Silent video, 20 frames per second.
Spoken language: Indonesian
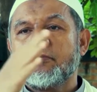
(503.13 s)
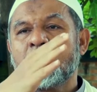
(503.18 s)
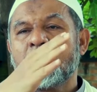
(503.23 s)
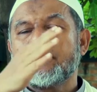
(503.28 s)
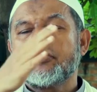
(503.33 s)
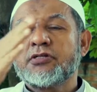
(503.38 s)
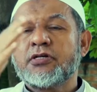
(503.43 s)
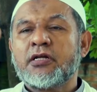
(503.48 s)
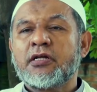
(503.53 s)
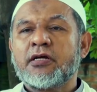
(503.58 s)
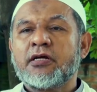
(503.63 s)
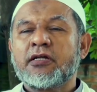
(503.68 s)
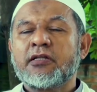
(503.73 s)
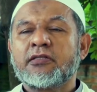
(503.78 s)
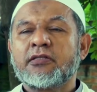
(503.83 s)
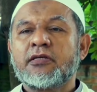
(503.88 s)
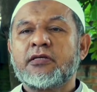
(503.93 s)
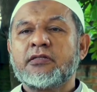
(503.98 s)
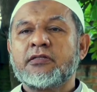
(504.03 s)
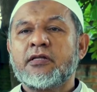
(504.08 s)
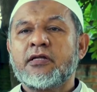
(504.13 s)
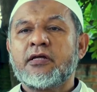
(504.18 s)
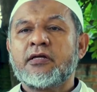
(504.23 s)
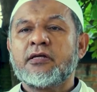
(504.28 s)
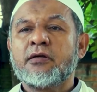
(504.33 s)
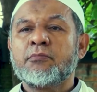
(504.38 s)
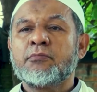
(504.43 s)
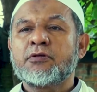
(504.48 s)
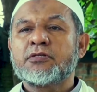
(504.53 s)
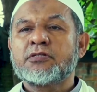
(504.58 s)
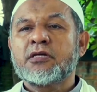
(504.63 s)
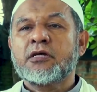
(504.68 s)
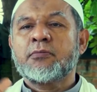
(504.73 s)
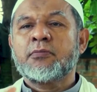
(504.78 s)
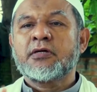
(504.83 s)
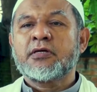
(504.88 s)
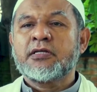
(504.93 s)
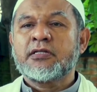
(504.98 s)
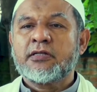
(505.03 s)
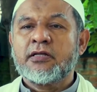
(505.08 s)
masyarakat kita yang
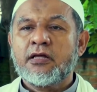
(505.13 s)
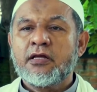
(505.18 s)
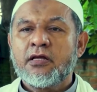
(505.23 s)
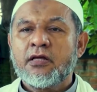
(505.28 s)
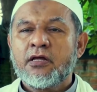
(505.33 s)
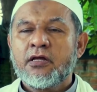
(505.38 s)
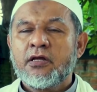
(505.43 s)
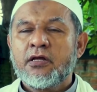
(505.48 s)
bersama kita